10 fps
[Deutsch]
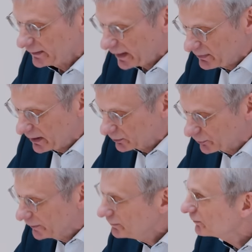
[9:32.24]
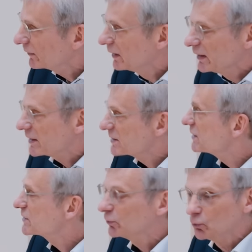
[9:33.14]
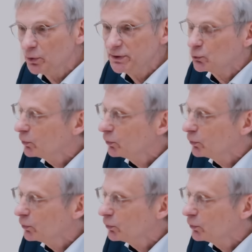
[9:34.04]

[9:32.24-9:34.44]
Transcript: klarmachen können, dass Sie zur Not die